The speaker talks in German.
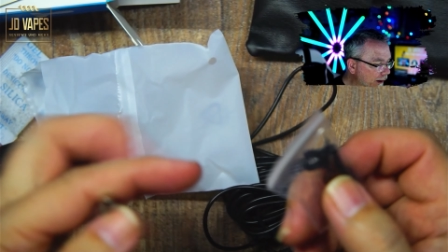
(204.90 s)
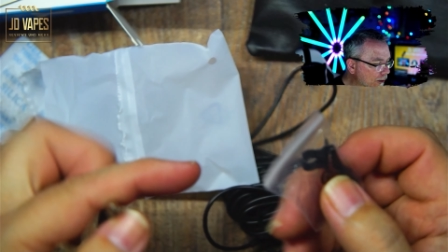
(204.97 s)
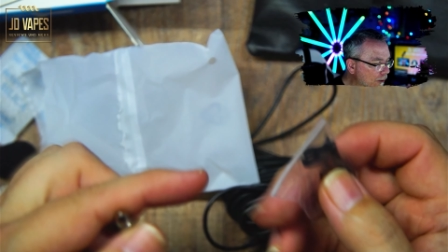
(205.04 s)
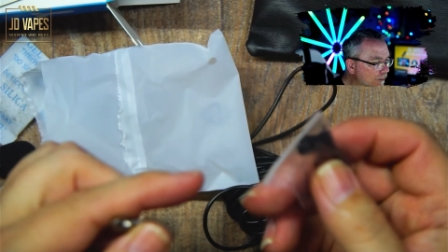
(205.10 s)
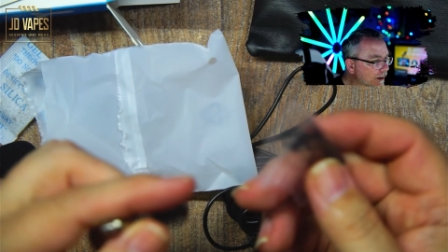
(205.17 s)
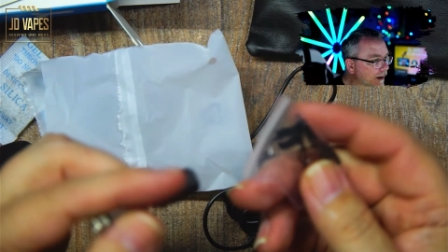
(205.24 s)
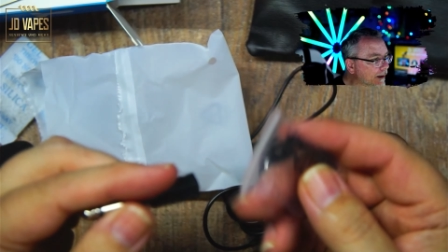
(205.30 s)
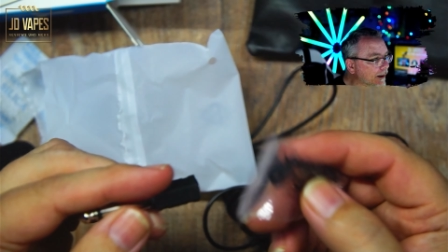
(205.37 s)

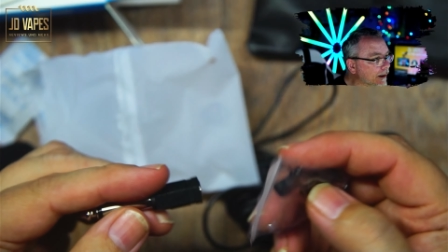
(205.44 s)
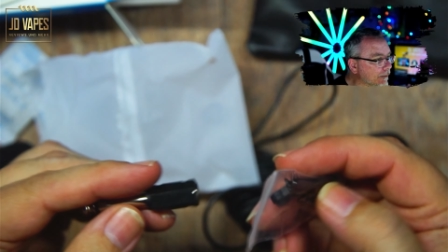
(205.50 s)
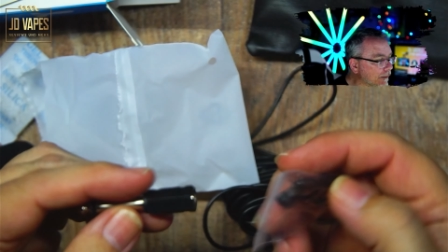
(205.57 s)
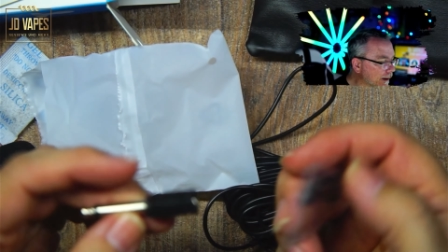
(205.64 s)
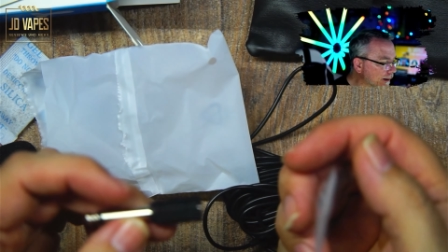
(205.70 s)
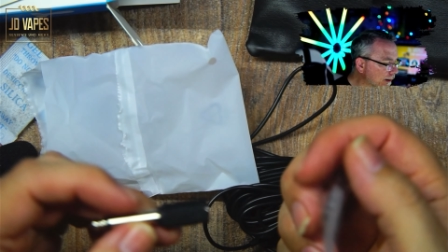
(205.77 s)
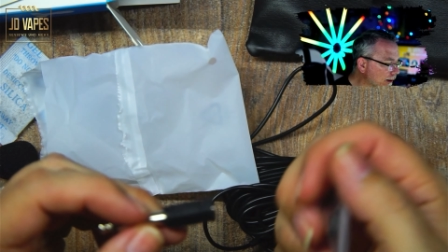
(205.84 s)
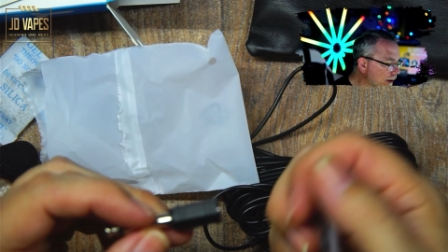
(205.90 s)
aber ich
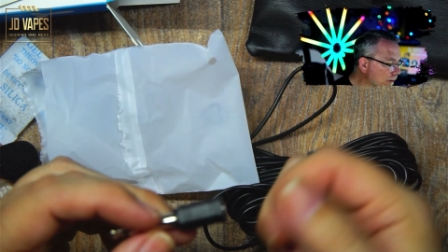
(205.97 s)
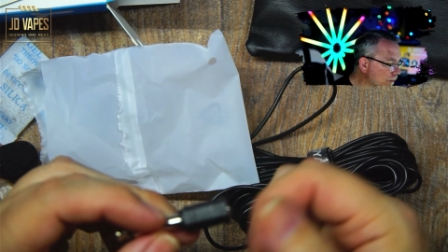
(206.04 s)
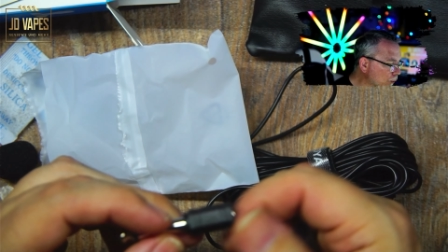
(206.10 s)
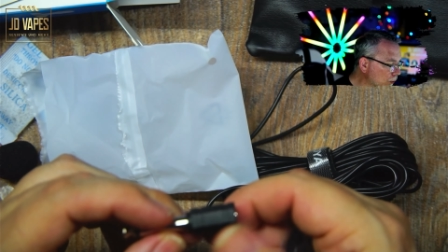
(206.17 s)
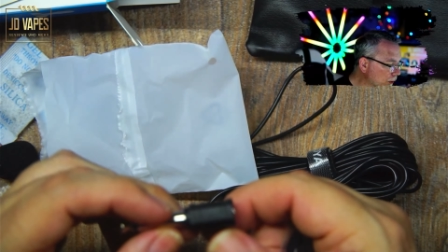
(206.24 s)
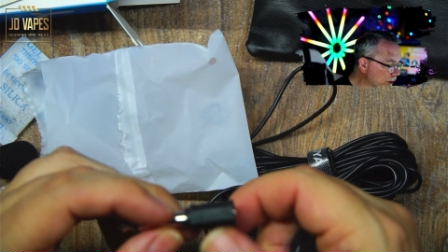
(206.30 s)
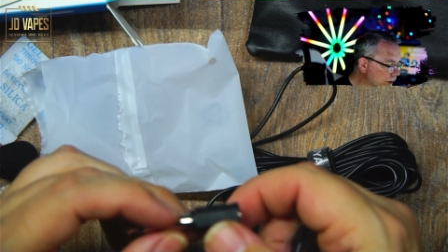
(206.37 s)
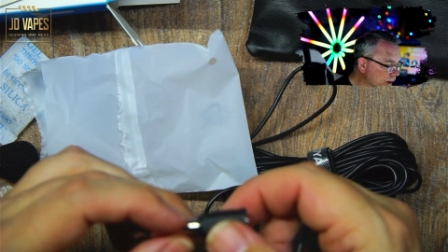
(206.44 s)
hauptsächlich, wenn
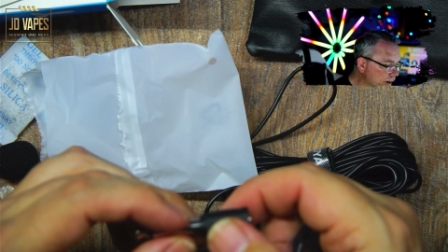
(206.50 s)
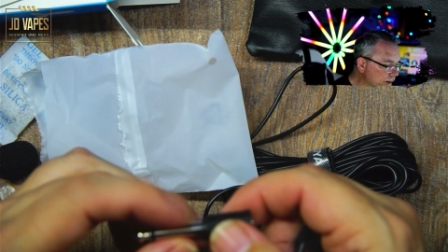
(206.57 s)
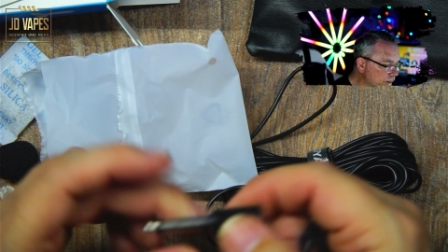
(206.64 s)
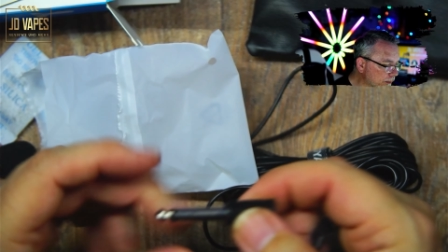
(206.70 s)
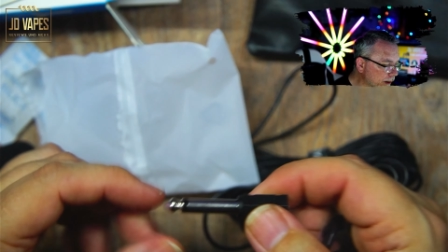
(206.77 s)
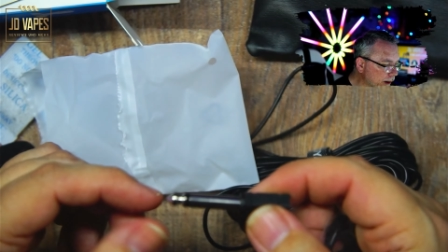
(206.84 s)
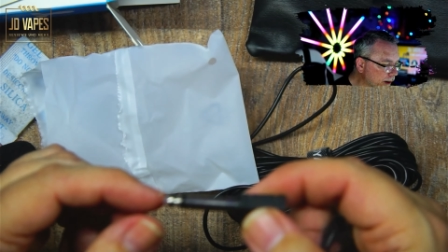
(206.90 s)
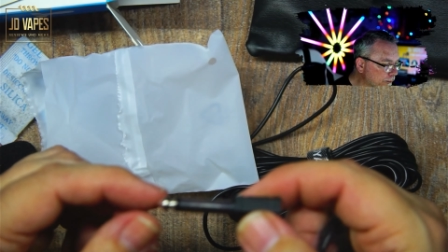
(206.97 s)
es nah am Mund
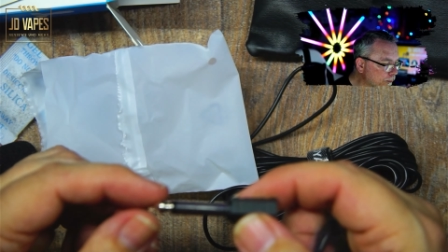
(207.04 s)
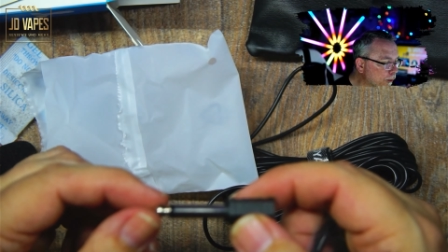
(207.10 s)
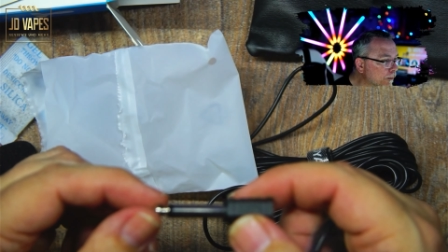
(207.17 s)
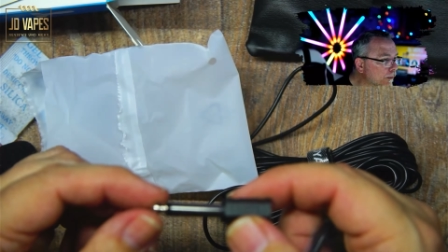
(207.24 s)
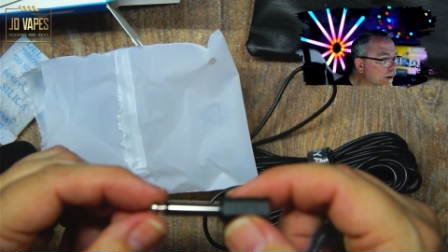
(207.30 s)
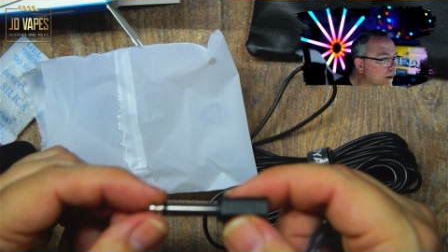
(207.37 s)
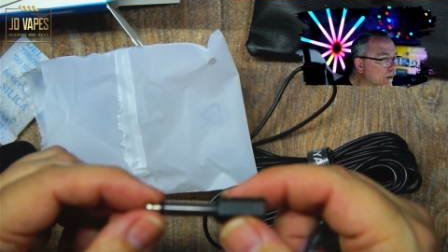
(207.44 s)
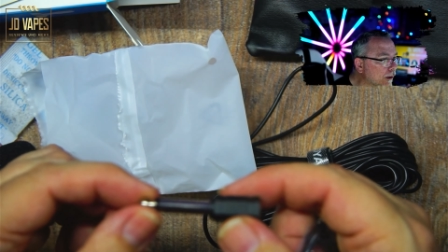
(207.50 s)
ist, dass man
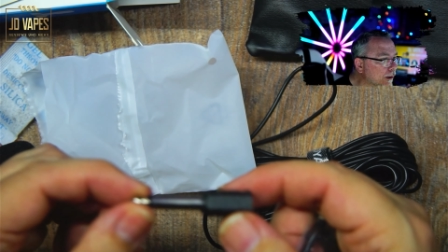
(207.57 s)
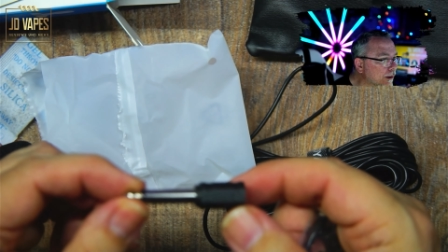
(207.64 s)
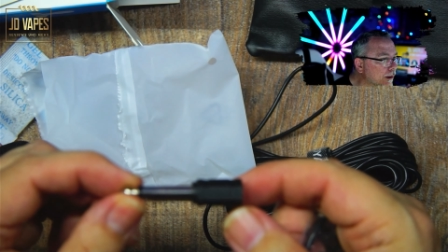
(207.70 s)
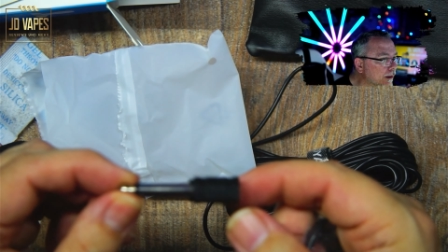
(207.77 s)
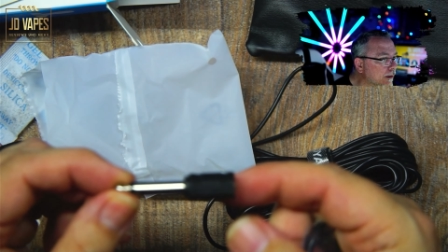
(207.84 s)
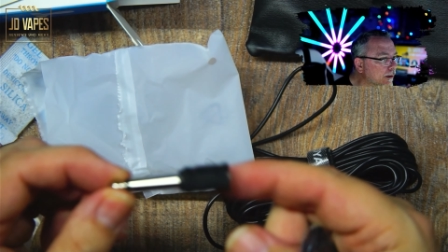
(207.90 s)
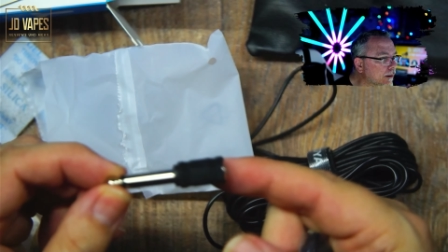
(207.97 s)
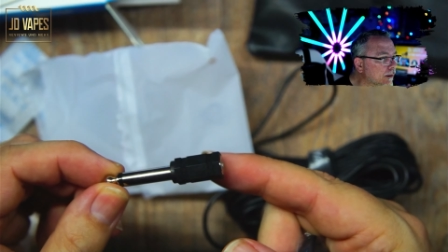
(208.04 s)
die
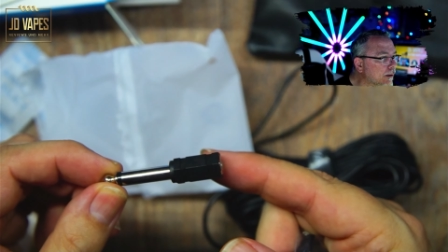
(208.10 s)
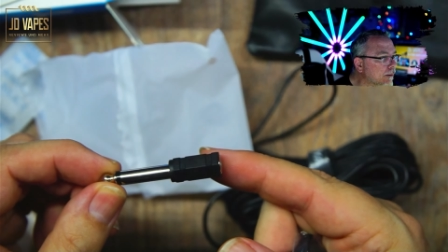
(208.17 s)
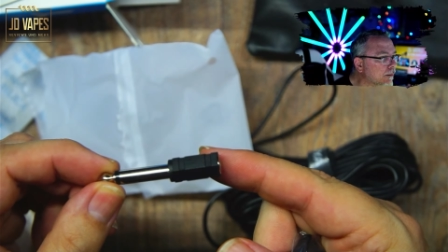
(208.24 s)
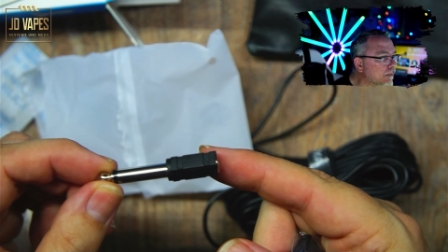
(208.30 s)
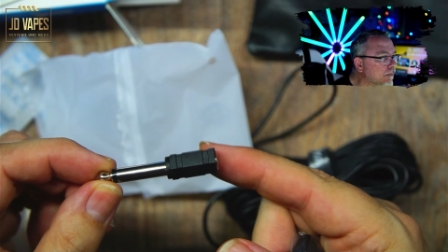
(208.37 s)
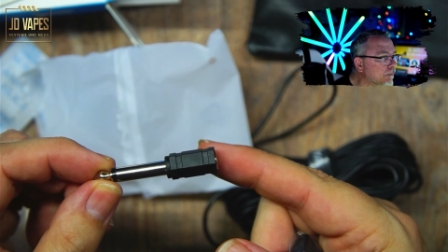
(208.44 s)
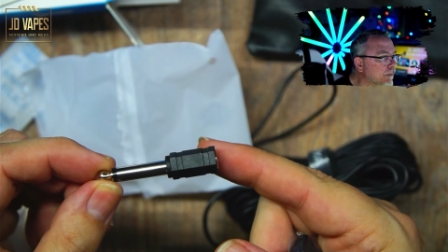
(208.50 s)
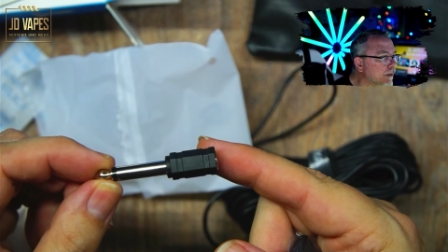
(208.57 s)
Popgeräusche
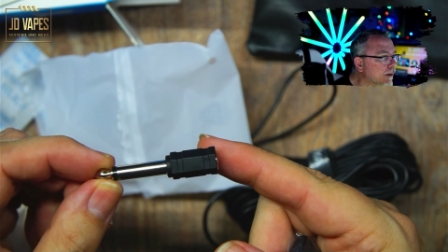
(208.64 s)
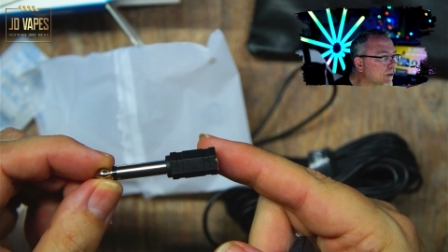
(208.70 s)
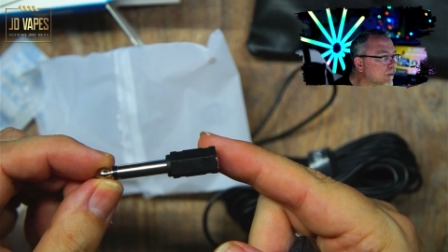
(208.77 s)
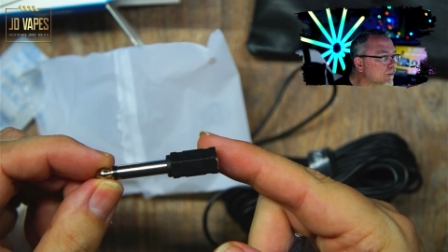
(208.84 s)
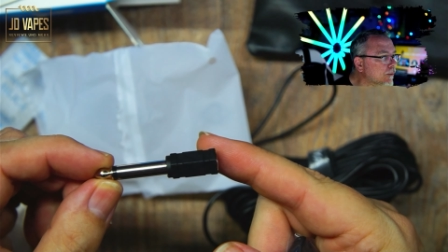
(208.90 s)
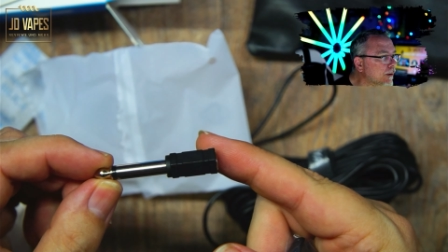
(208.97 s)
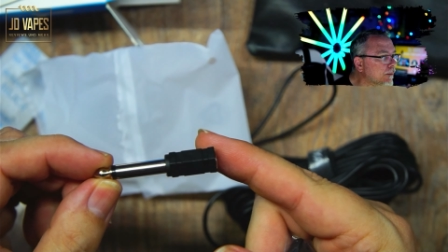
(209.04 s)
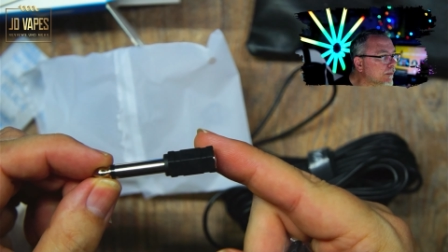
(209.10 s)

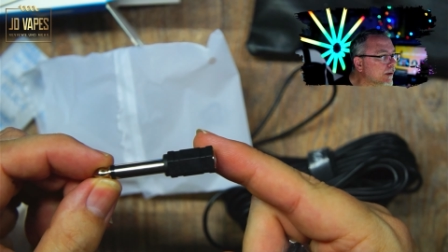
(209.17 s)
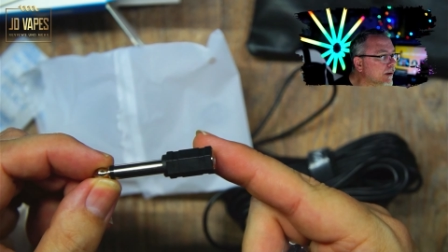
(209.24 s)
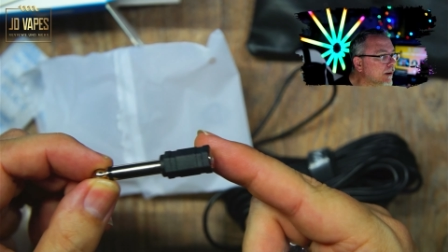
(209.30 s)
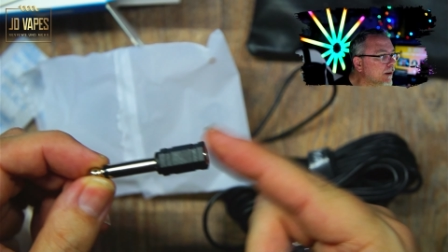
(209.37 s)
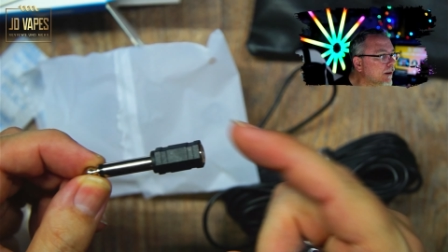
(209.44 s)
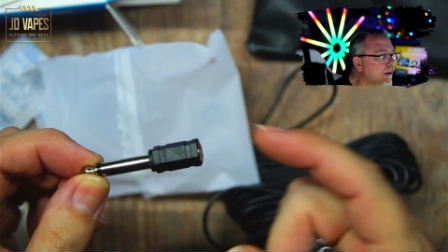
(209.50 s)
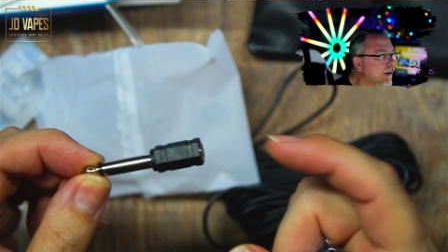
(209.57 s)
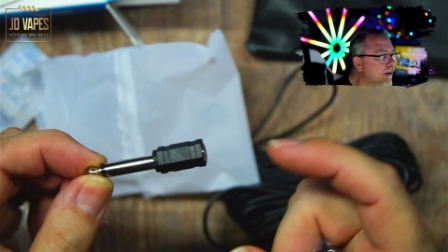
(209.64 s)
mit
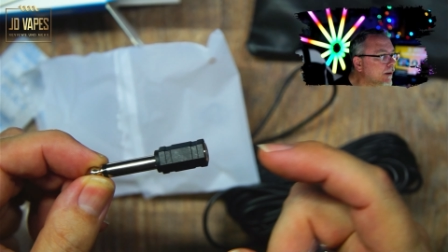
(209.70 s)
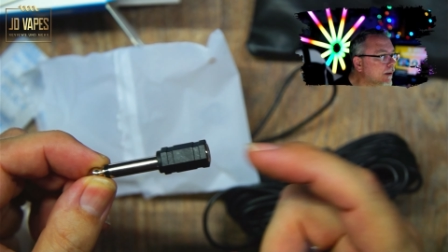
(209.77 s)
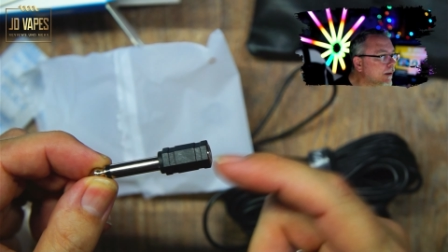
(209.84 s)
aufnimmt.